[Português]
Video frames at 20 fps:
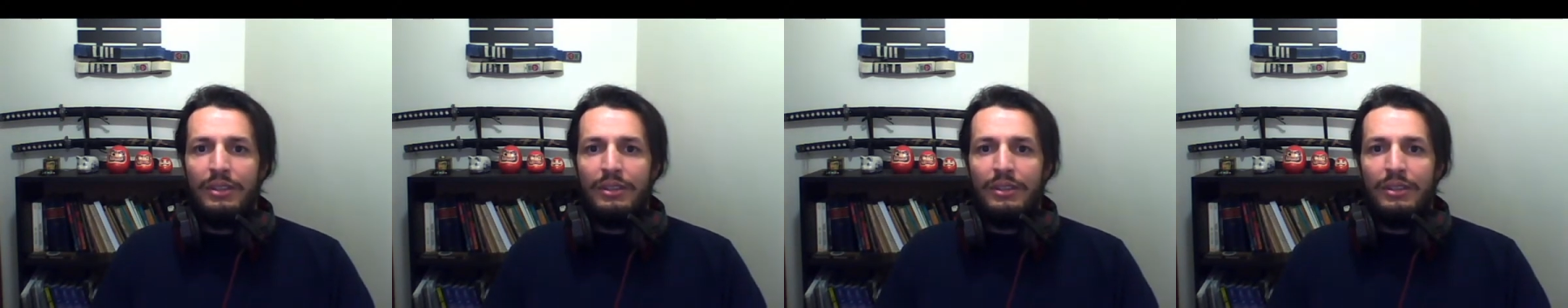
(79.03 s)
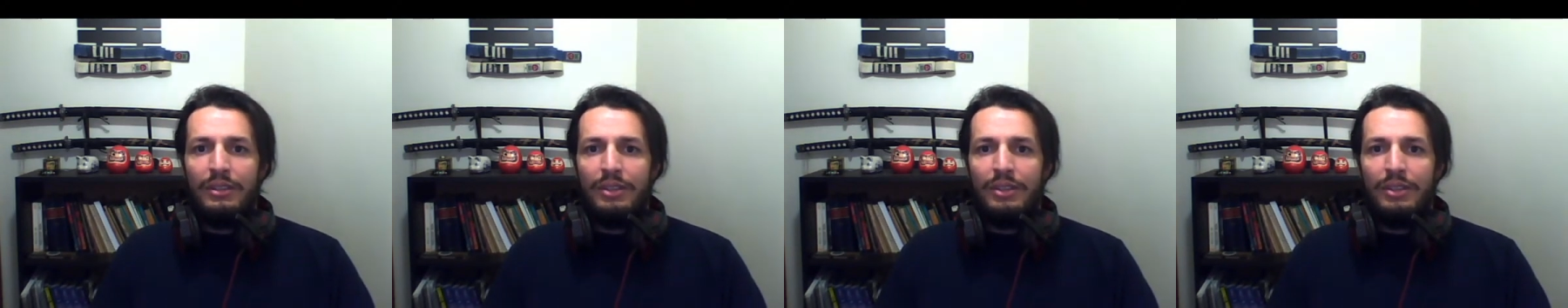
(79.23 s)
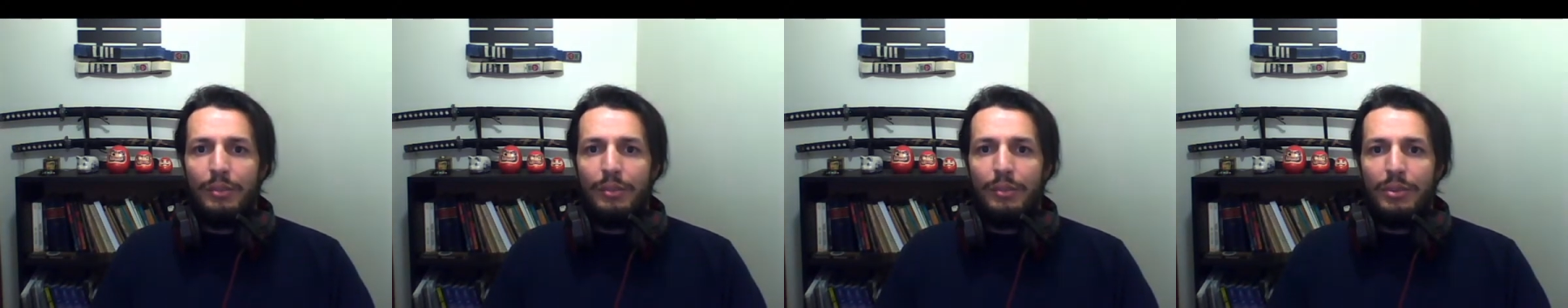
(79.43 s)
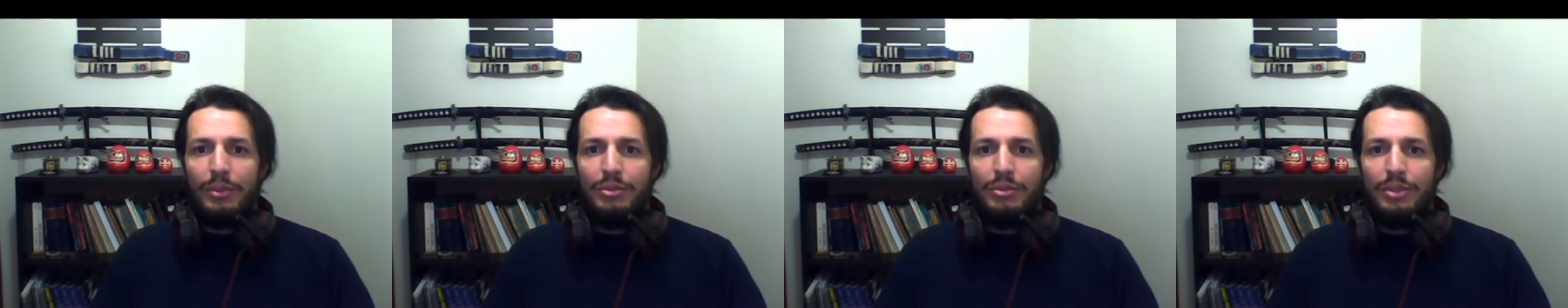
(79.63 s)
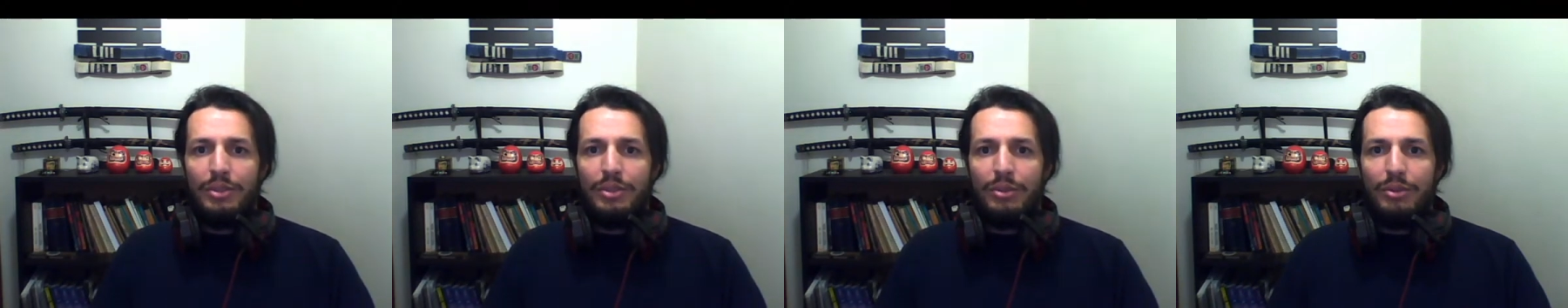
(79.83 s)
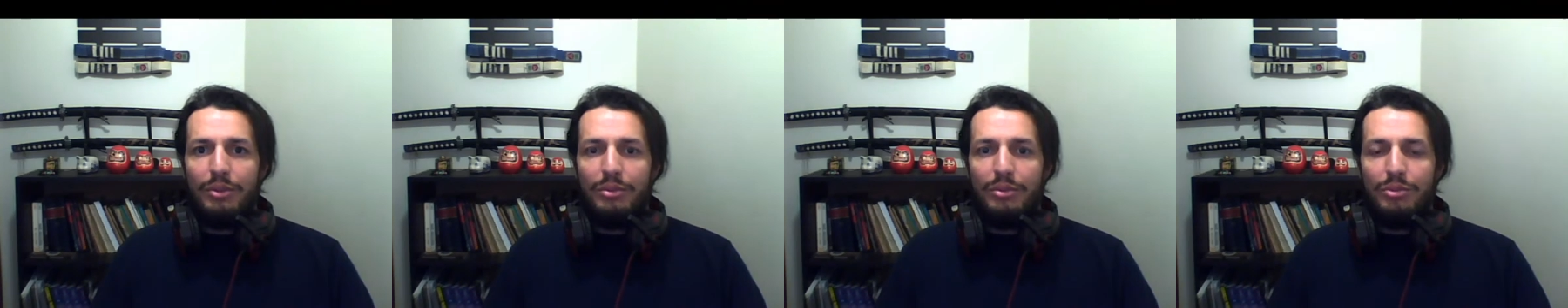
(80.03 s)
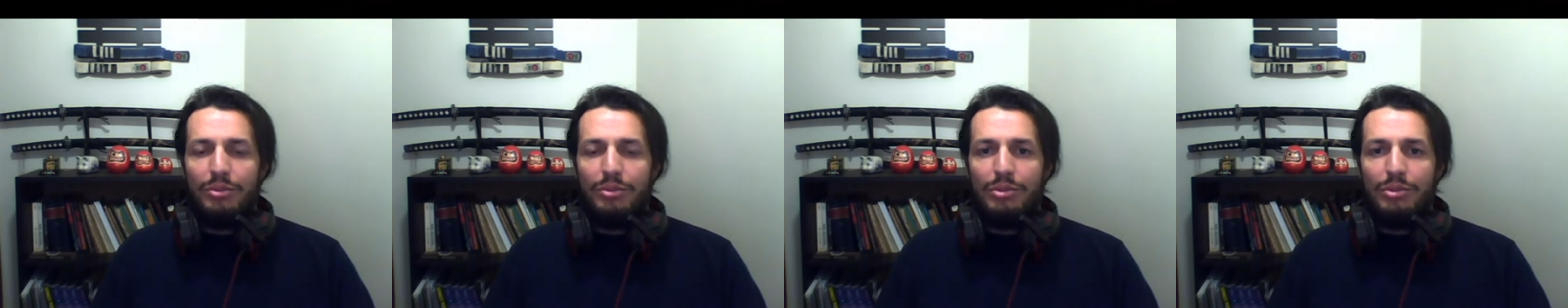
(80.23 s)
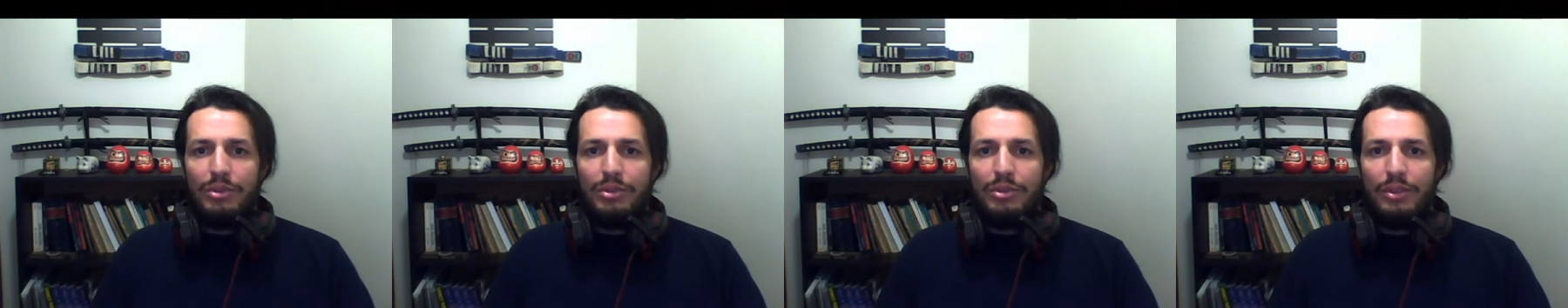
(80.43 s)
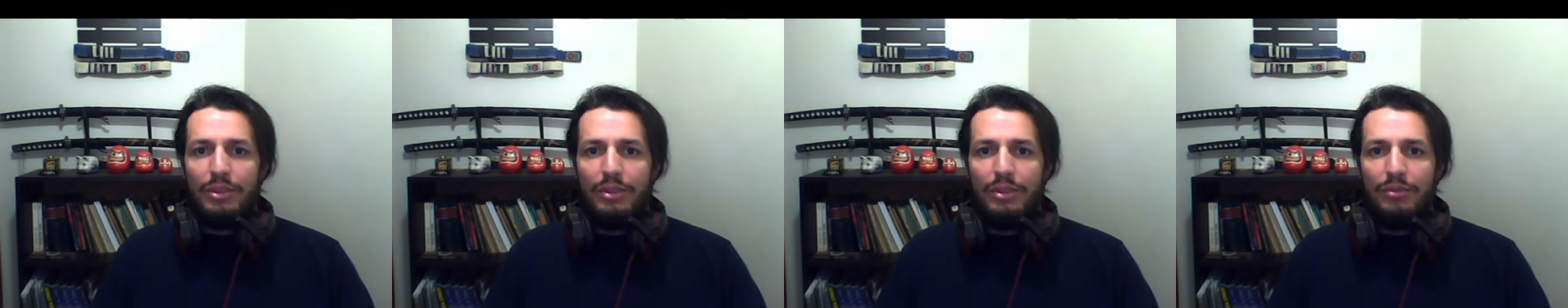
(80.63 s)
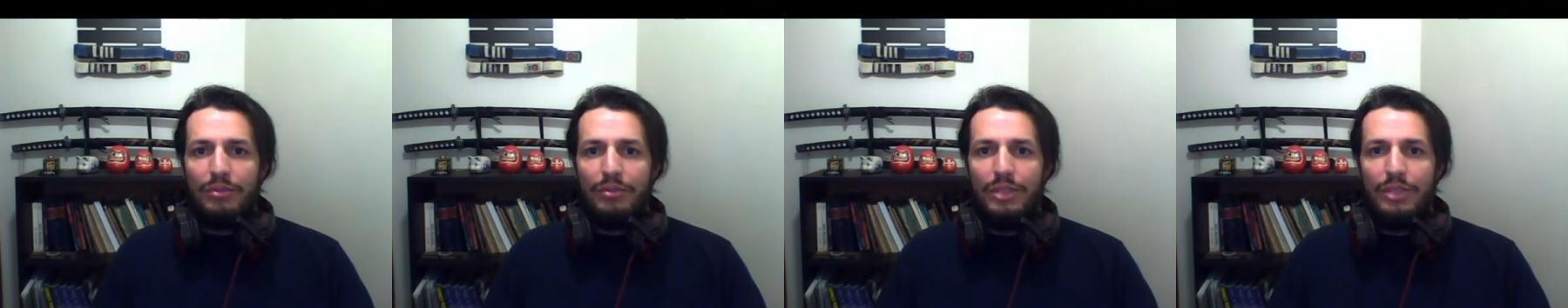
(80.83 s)
Já produzi alguns
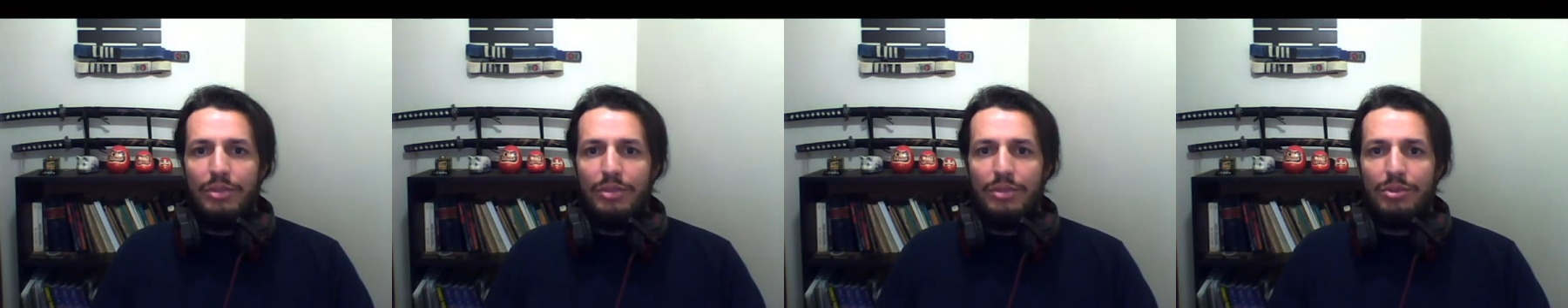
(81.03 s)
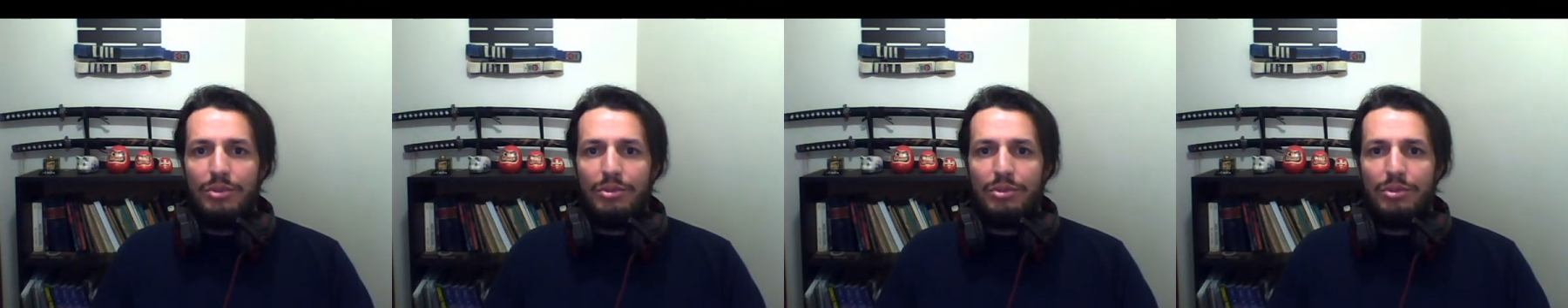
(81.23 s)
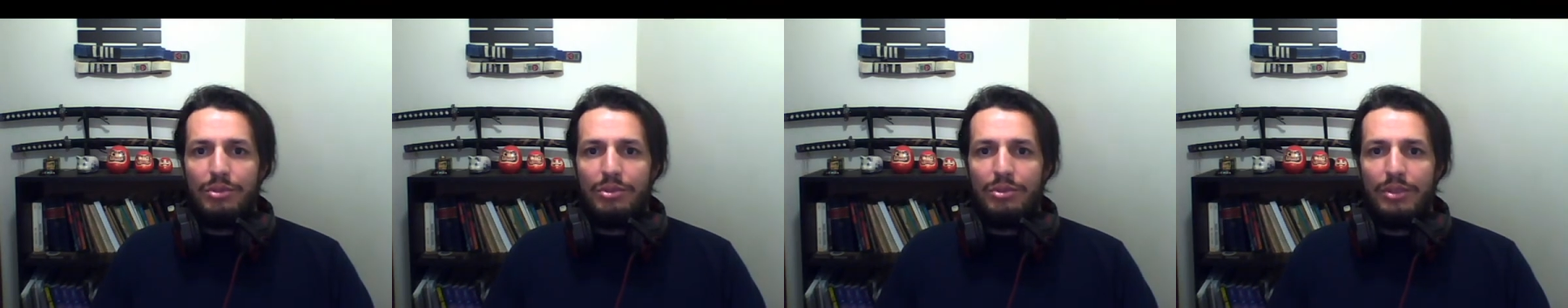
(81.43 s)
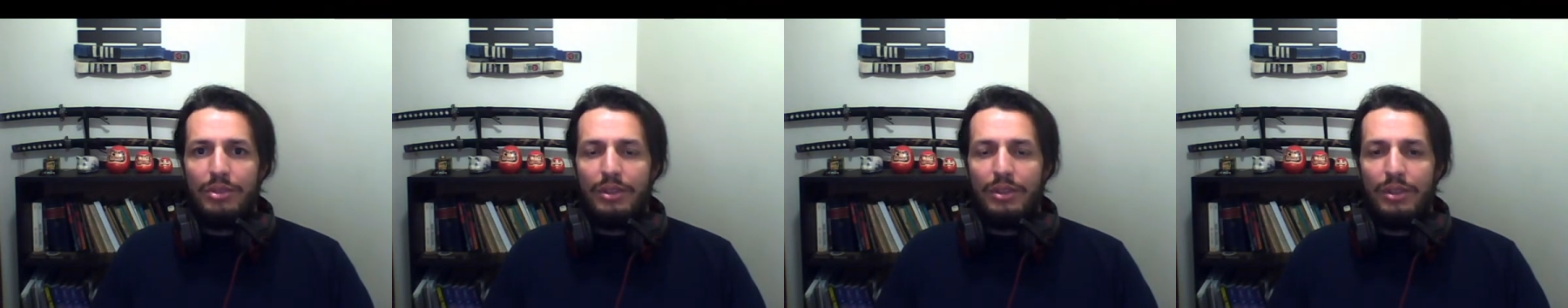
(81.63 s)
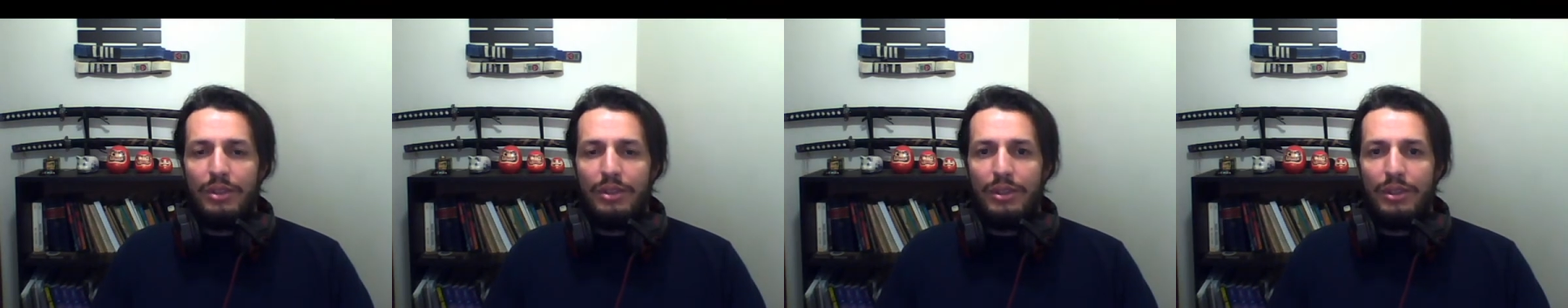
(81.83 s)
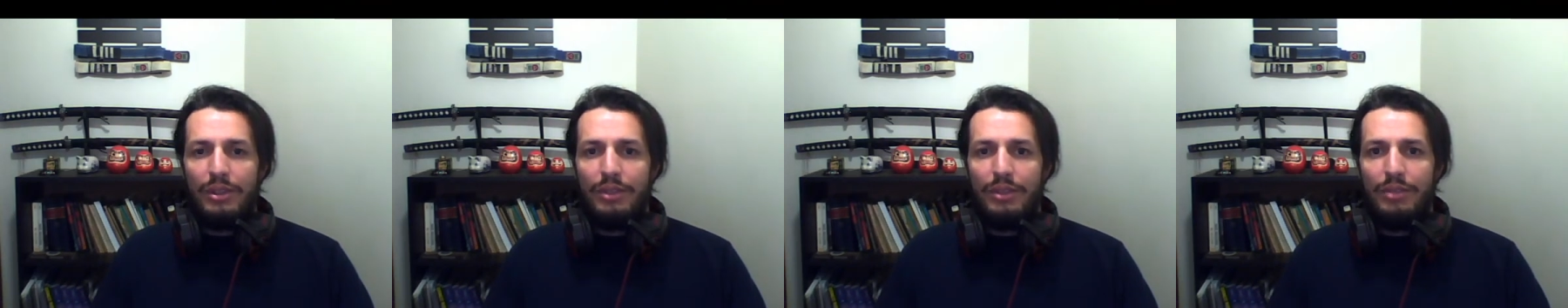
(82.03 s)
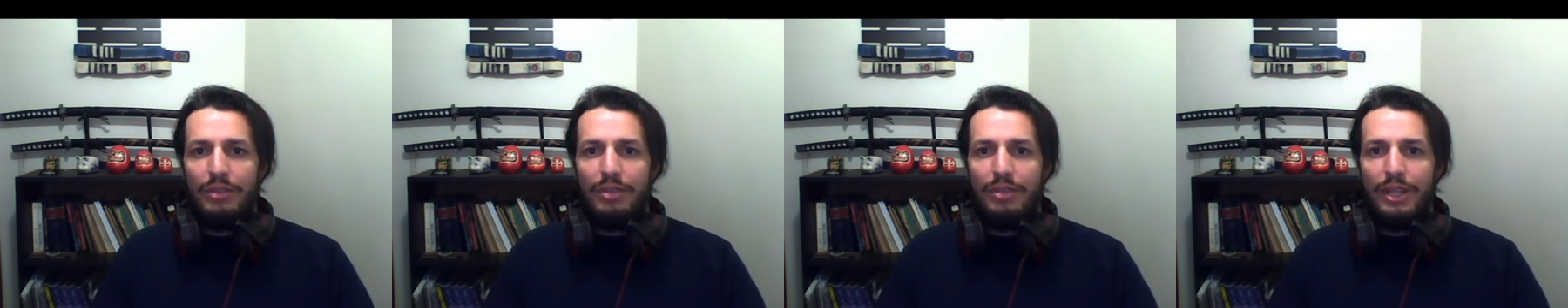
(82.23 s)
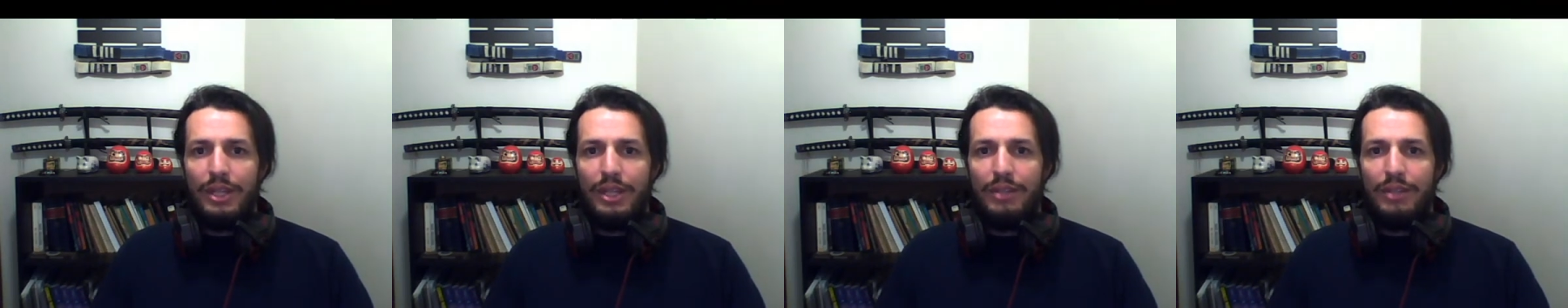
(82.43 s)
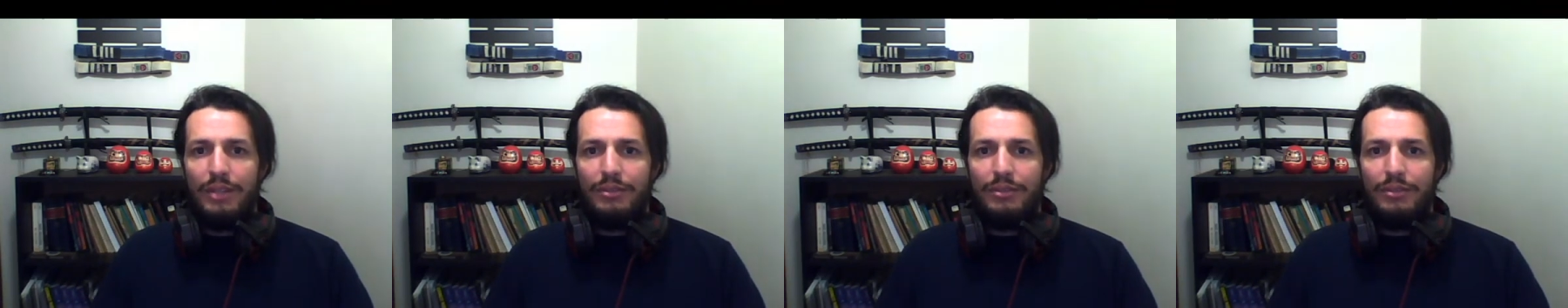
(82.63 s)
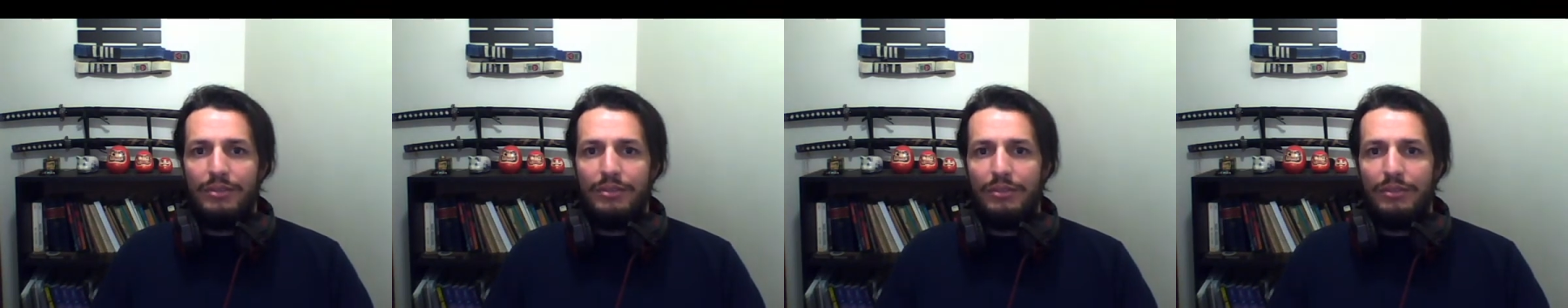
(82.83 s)
vídeos que vieram